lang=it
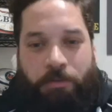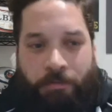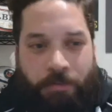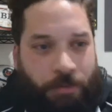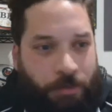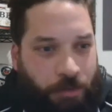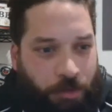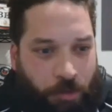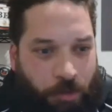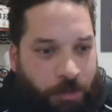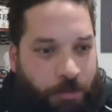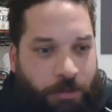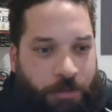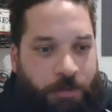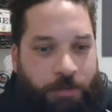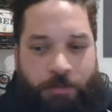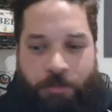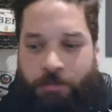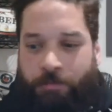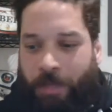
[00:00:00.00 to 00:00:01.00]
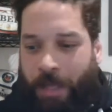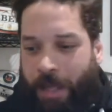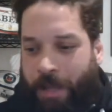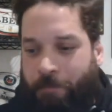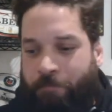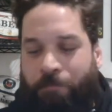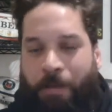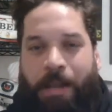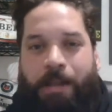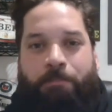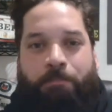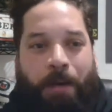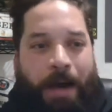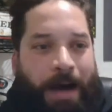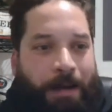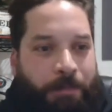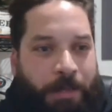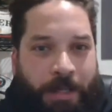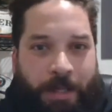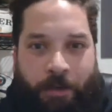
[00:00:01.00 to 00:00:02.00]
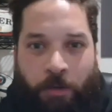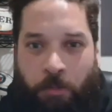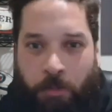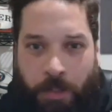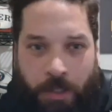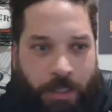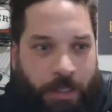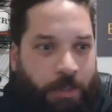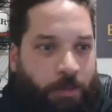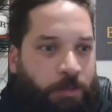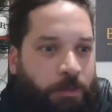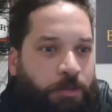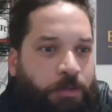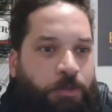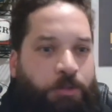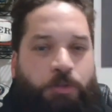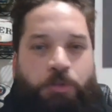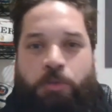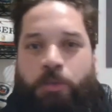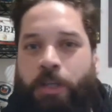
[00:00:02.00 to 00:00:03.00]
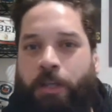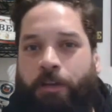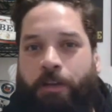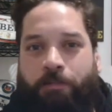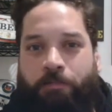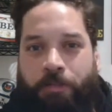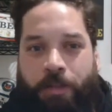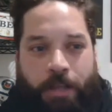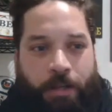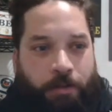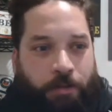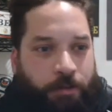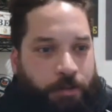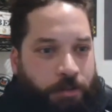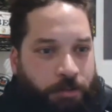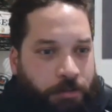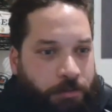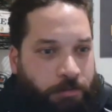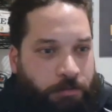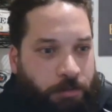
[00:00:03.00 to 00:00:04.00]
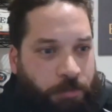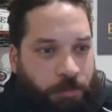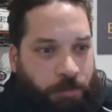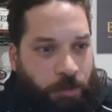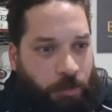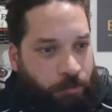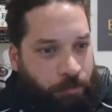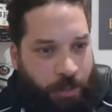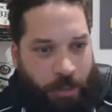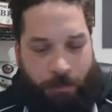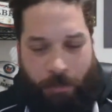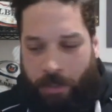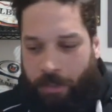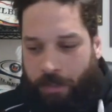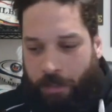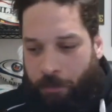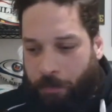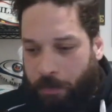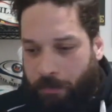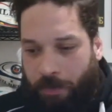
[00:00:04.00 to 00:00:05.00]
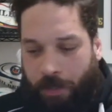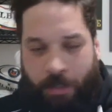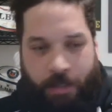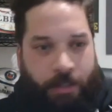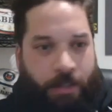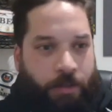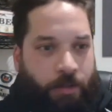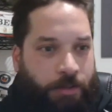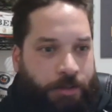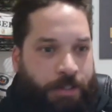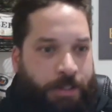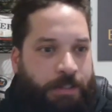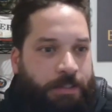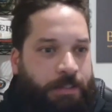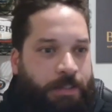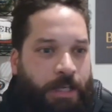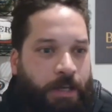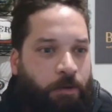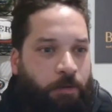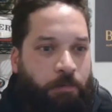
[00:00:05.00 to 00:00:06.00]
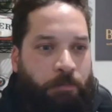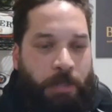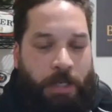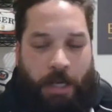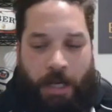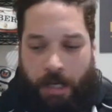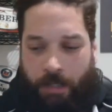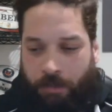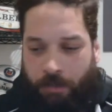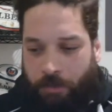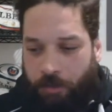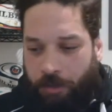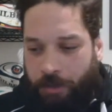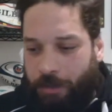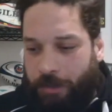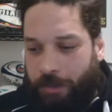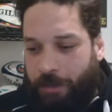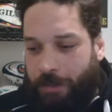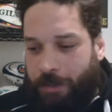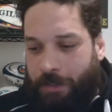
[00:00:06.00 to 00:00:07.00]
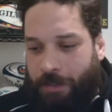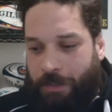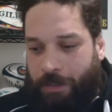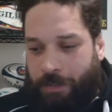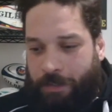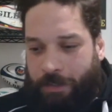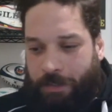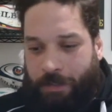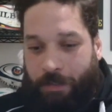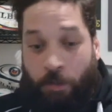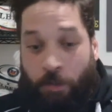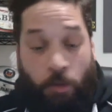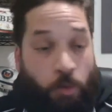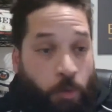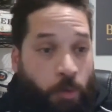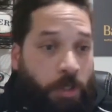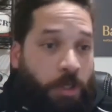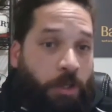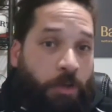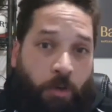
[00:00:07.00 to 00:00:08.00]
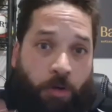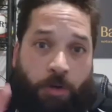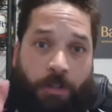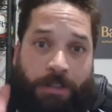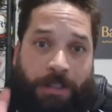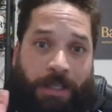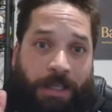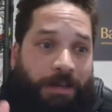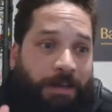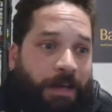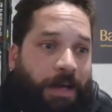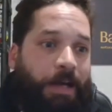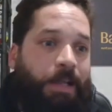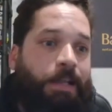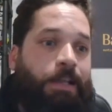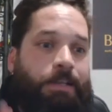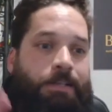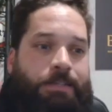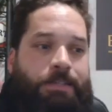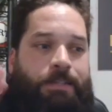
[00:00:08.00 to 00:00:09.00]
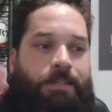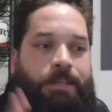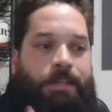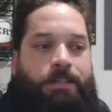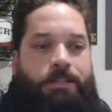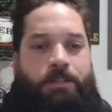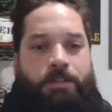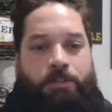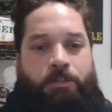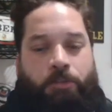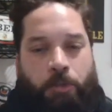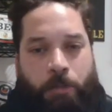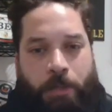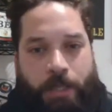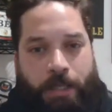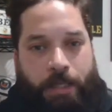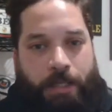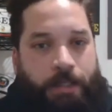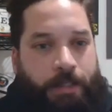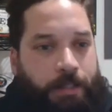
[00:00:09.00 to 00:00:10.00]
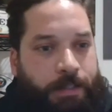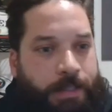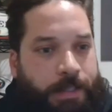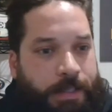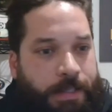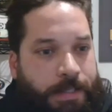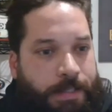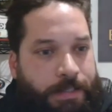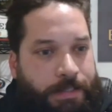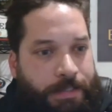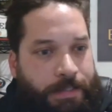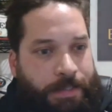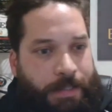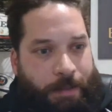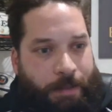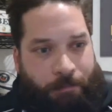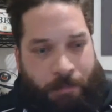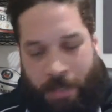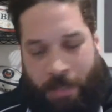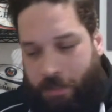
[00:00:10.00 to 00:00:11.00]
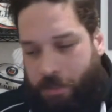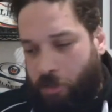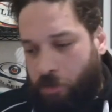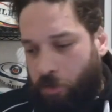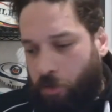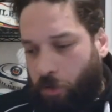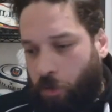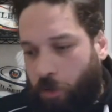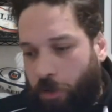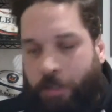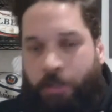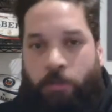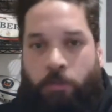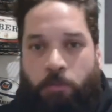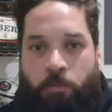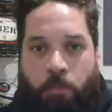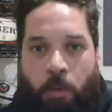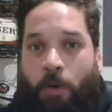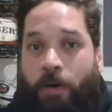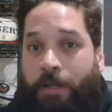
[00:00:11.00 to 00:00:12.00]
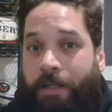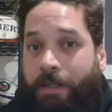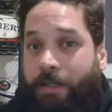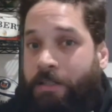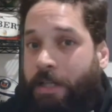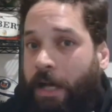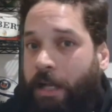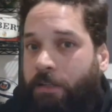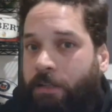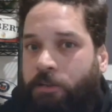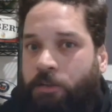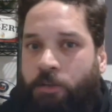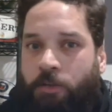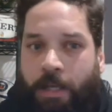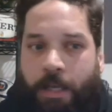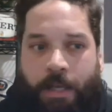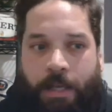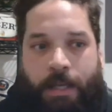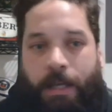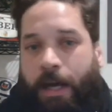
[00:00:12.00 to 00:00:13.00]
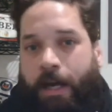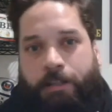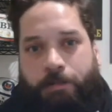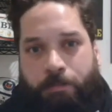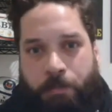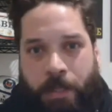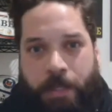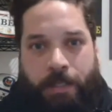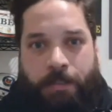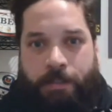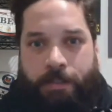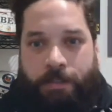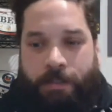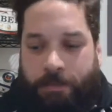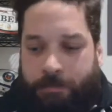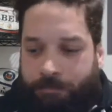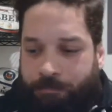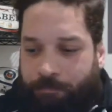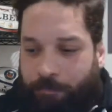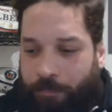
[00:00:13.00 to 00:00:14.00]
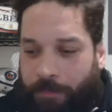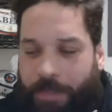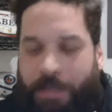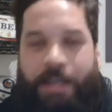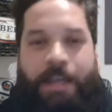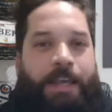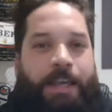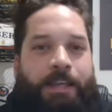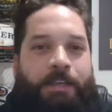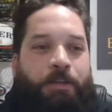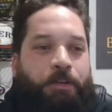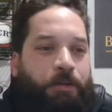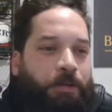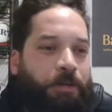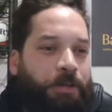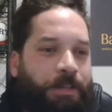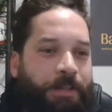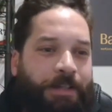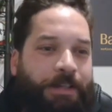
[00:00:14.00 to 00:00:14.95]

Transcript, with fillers: non so, io, è impalpabile come lo zucchero a velo. Io non, so veramente Riva che cosa stia combinando. Eh, l'unico del Galles che secondo me si è messo eh, un po' in risalto è Cuthbert, che io